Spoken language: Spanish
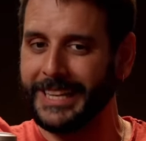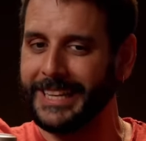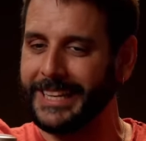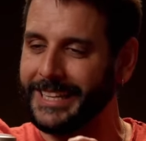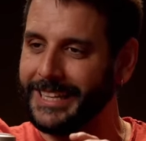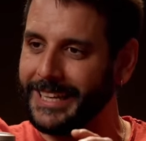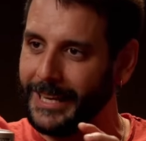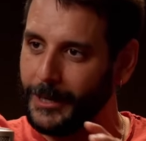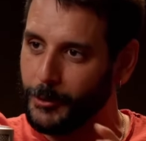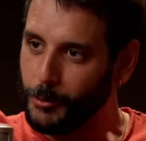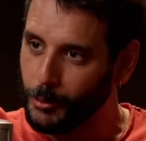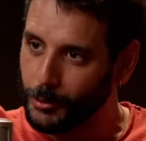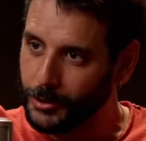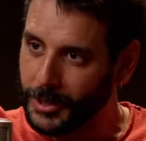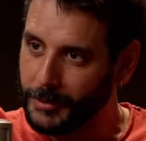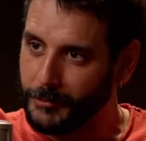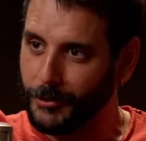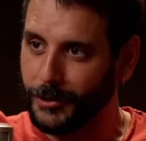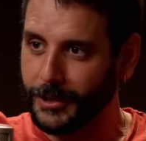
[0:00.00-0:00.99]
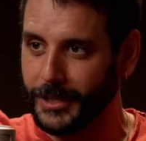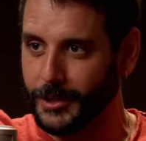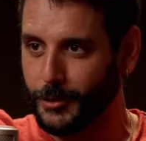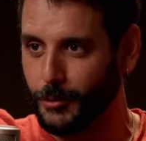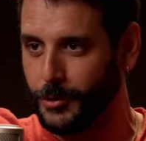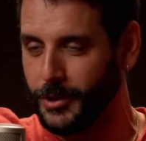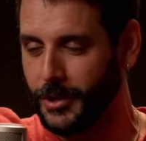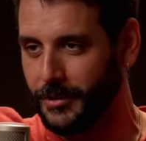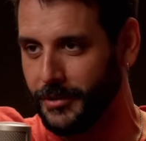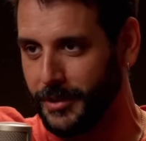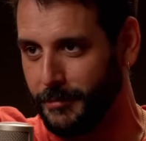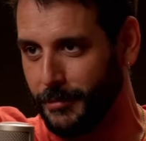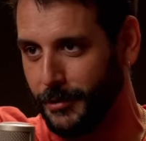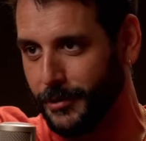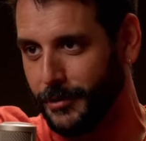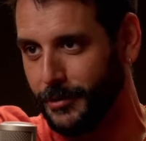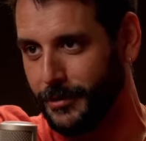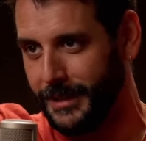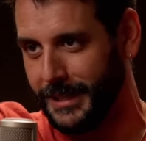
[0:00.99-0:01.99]
Y el último que he escuchado hace
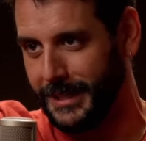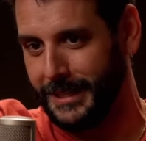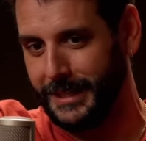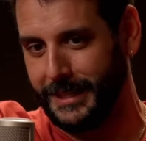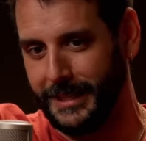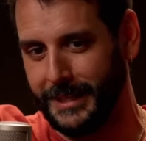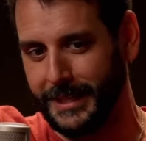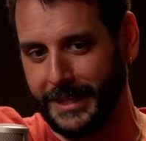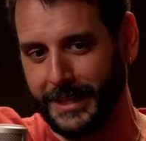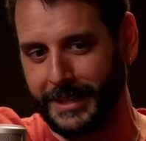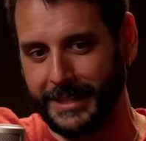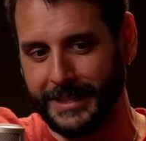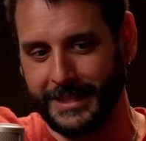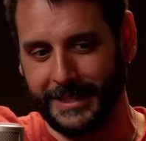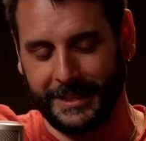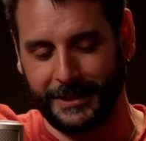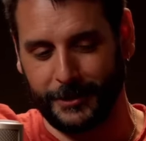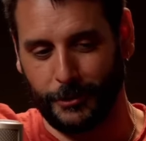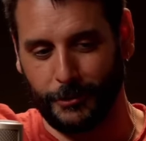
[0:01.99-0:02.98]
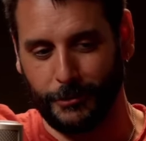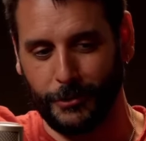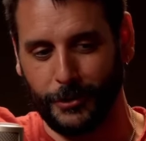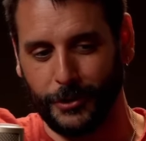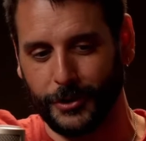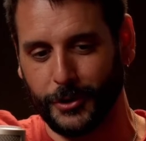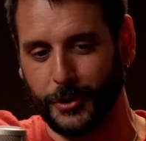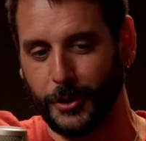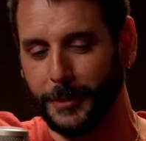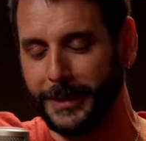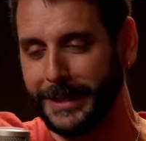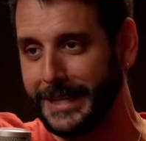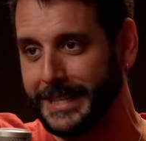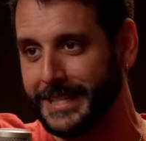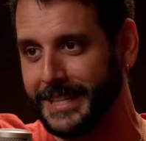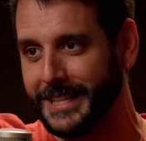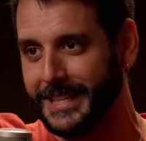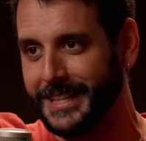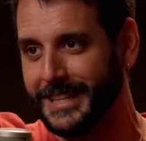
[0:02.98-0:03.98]
poco en, redes, que son unos
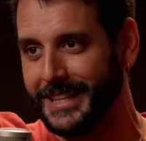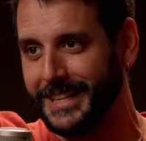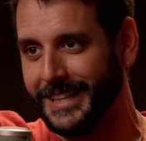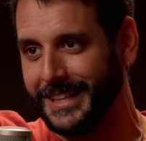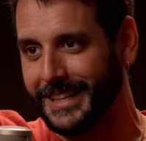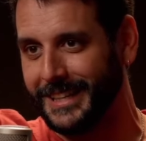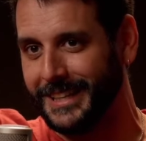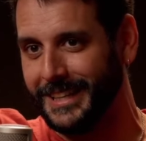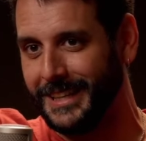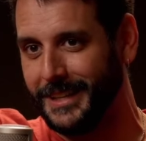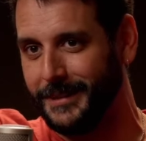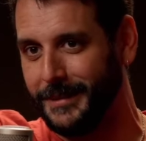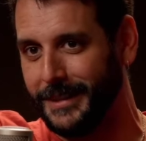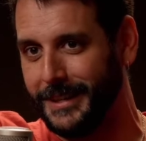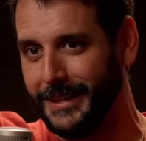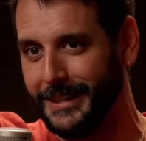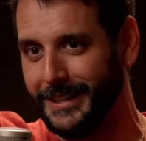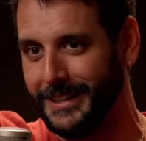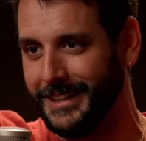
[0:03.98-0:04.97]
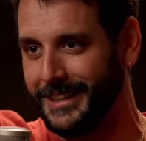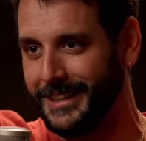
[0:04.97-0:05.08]
jóvenes que le ven,